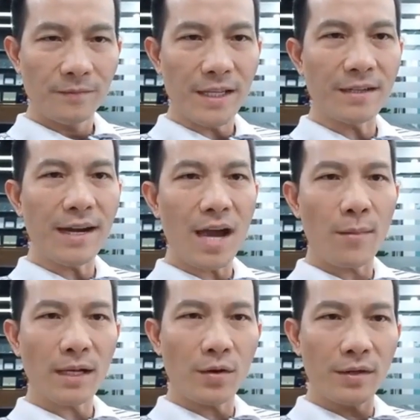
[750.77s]
Và chừng
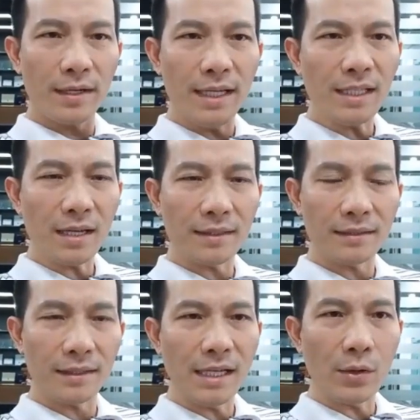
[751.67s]
nào bạn còn nghĩ rằng
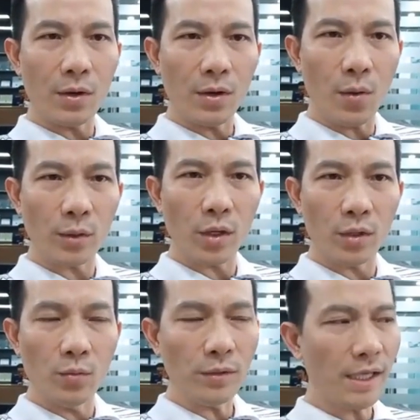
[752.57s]
cái điều đó nó hoàn
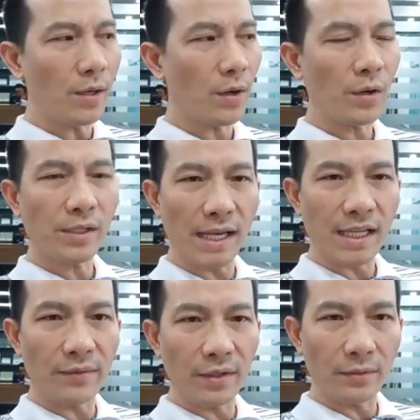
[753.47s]
toàn đúng, cái điều đó nó
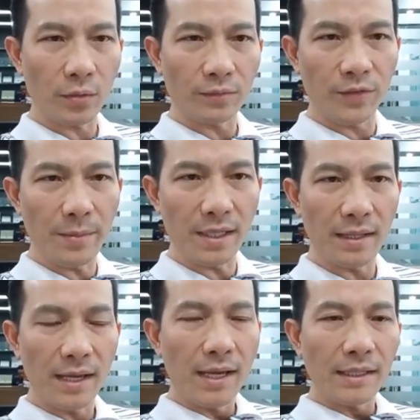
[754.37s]
xảy ra với
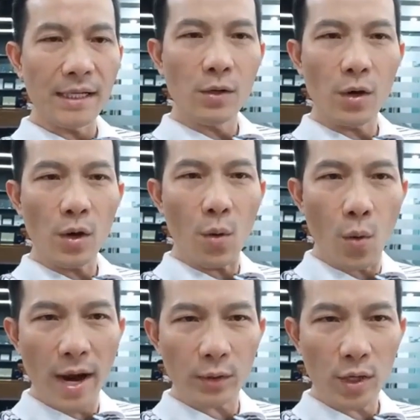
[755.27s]
mình thì điều đó nó
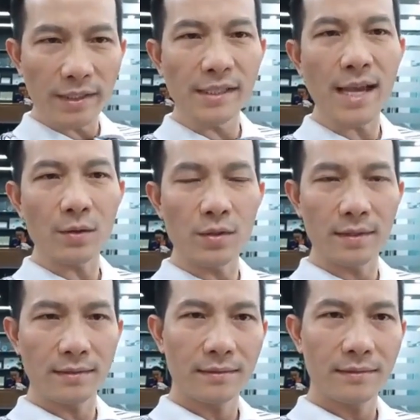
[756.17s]
hoàn toàn chính xác luôn.